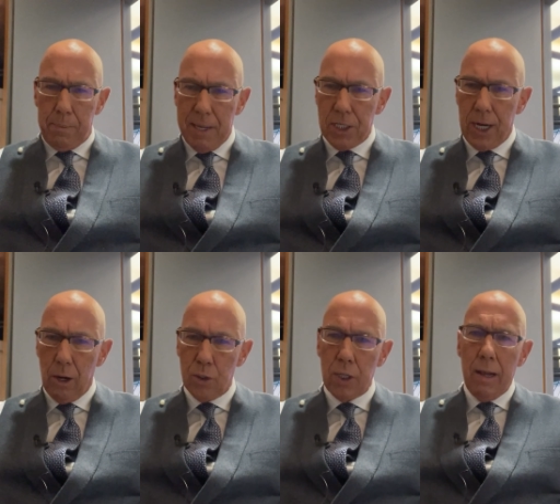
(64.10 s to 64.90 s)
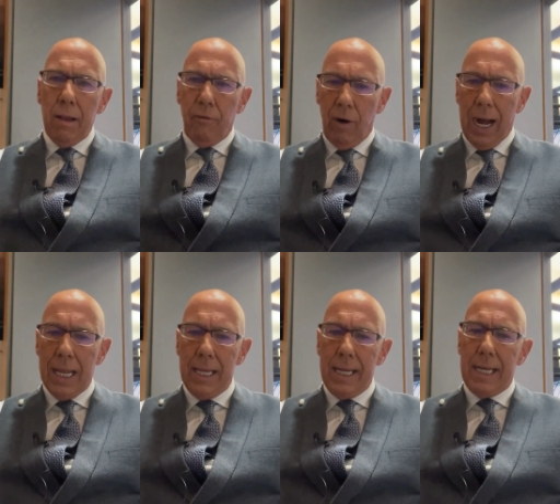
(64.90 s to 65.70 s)
besser aus. Vor
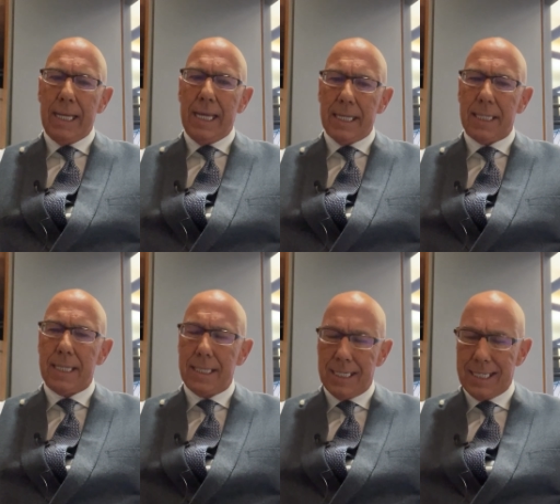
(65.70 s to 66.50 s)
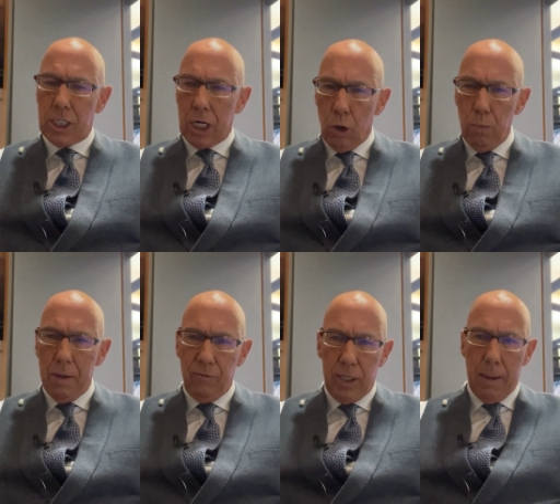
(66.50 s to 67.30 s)
allen Dingen jetzt schaut
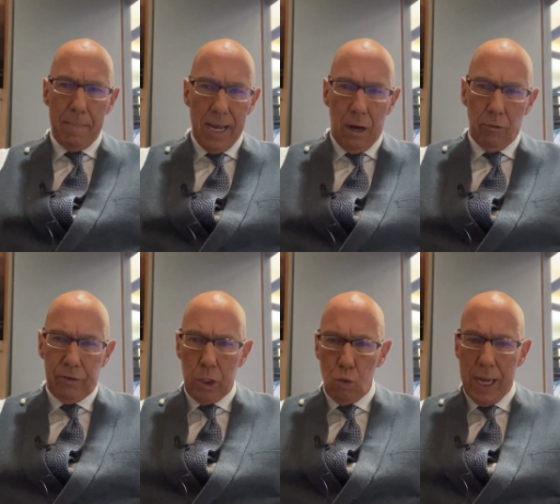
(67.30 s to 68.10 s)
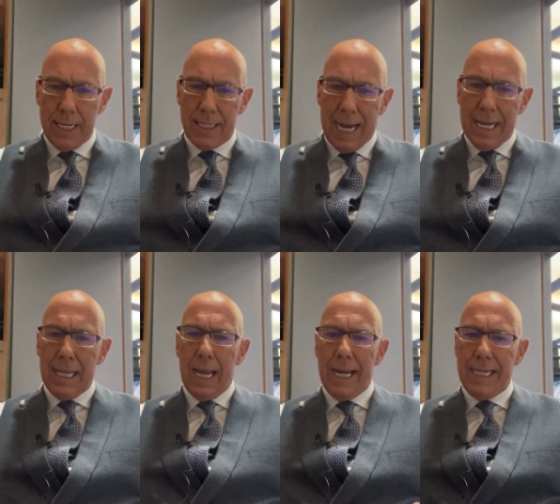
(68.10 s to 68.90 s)
man wieder mehr auf die
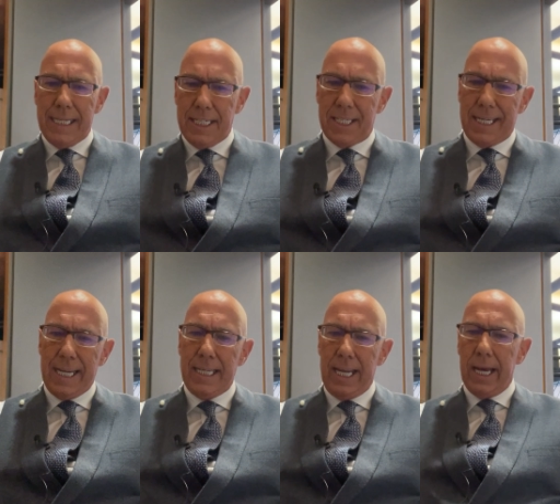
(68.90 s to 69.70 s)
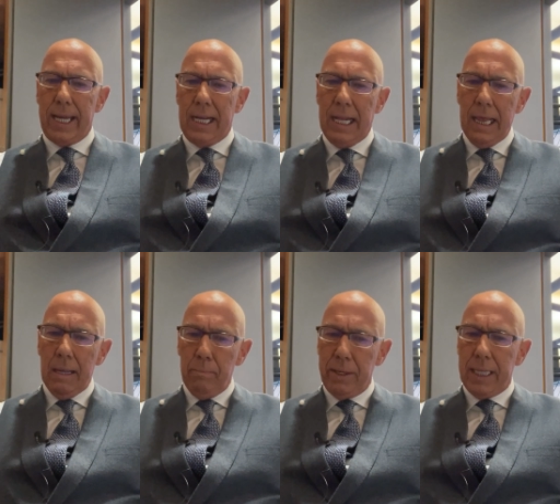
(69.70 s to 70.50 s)
US-Anleihen. Die Zehnjährigen
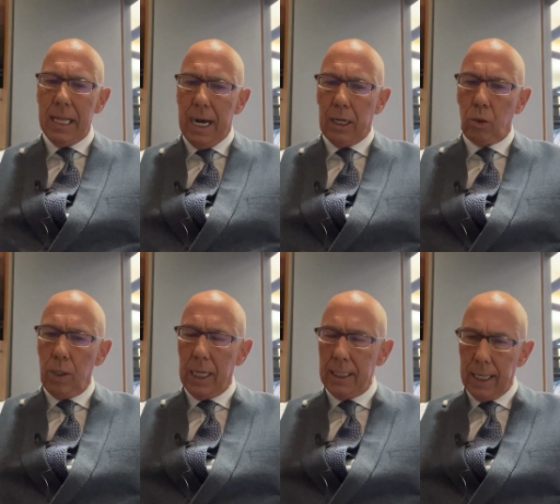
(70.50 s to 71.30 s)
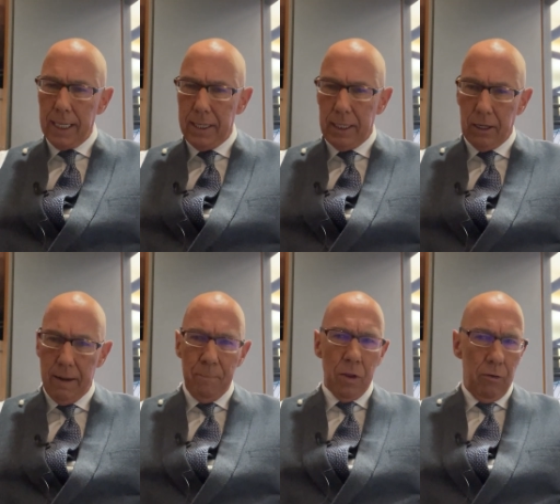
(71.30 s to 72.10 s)
bieten aktuell eine Rendite
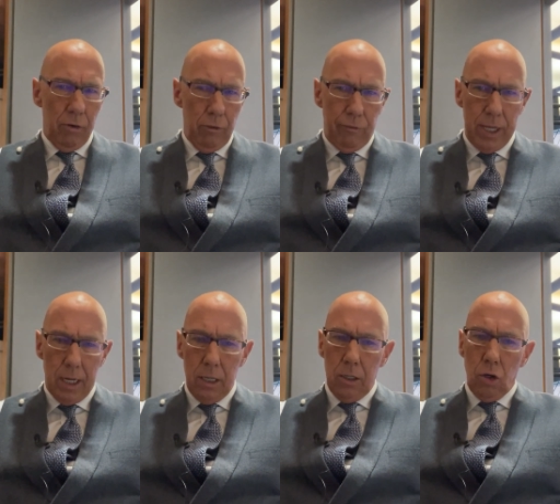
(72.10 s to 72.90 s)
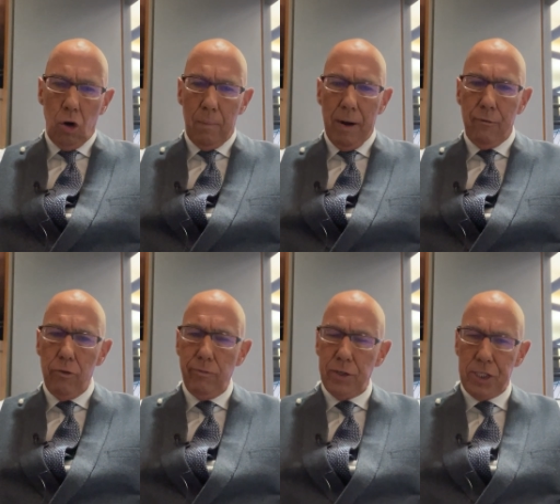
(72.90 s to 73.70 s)
von
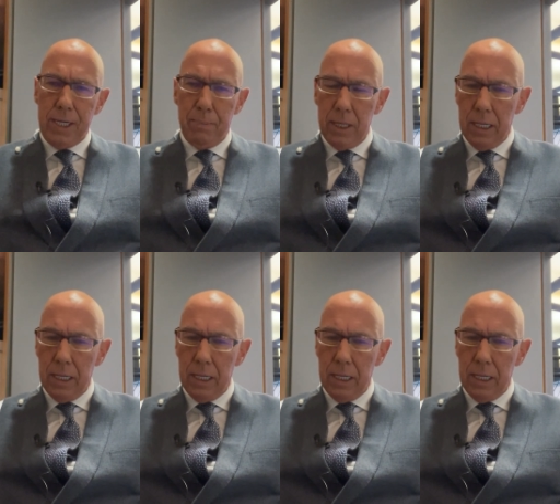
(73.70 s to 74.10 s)
4,57